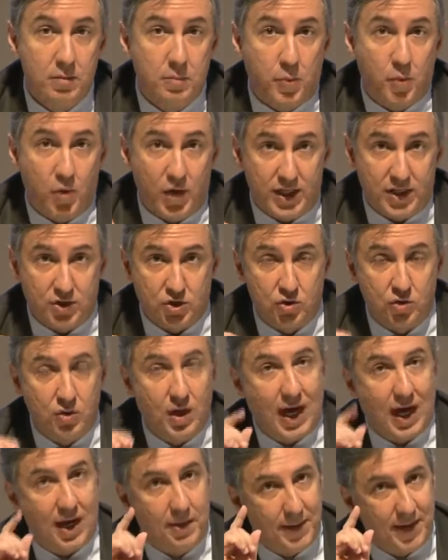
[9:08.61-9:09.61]
Por eso,
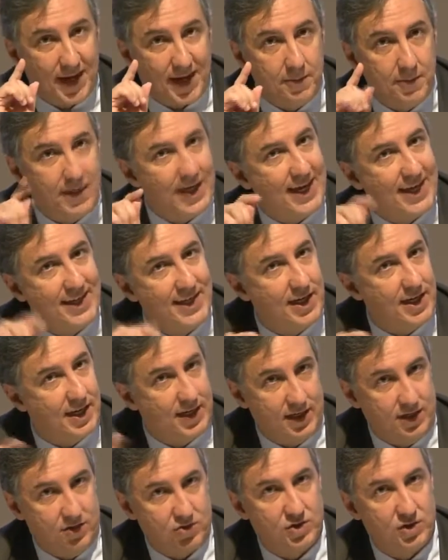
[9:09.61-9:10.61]
Albert Rivera ayer,
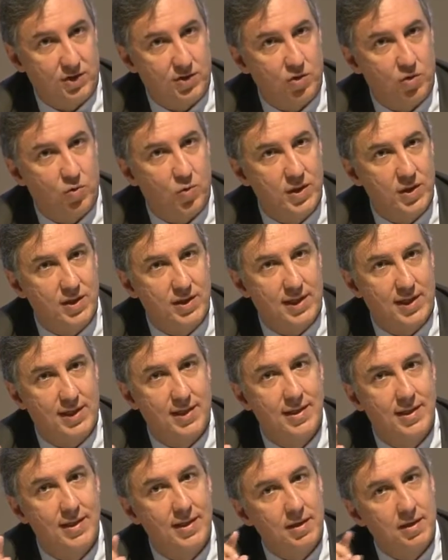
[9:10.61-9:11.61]
que no se dio cuenta,
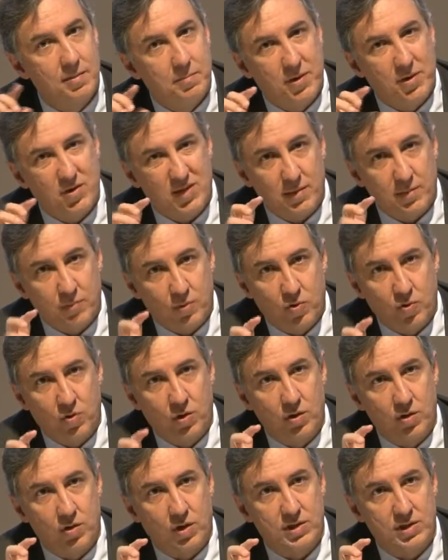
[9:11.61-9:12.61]
pero tampoco
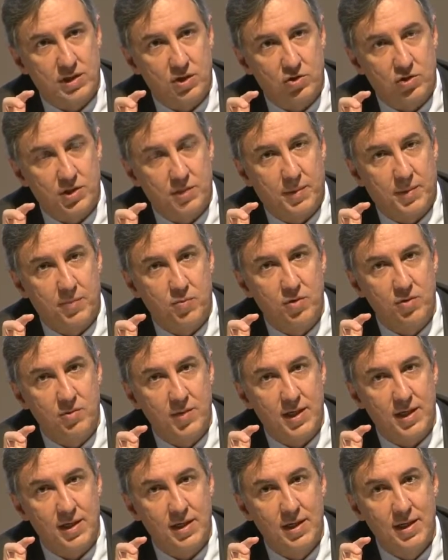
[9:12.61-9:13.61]
creo que se lo sepa muy
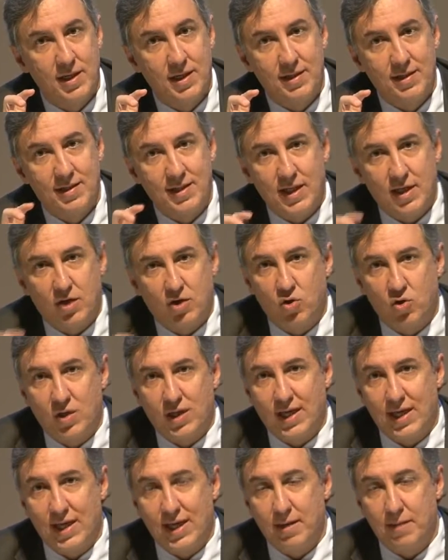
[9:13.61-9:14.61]
bien, dijo
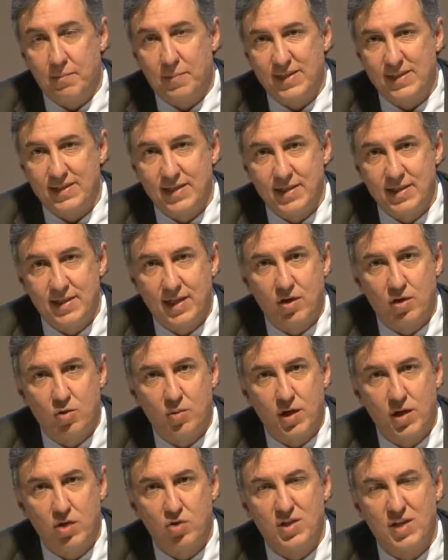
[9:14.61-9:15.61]
que el presidente del
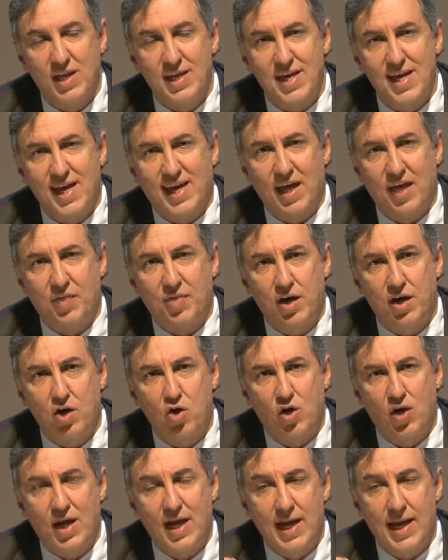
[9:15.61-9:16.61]
Gobierno tenía que hacer
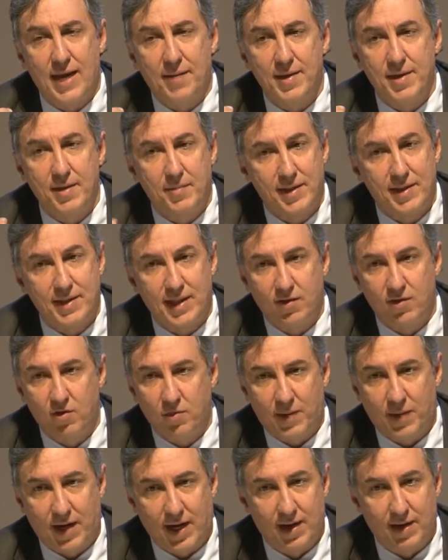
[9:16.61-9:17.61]
lo que le había mandado el
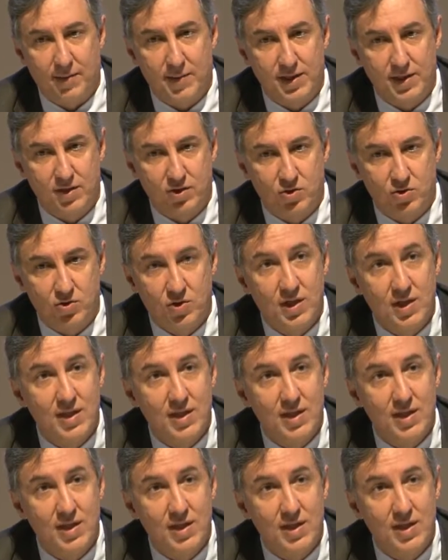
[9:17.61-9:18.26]
Parlamento.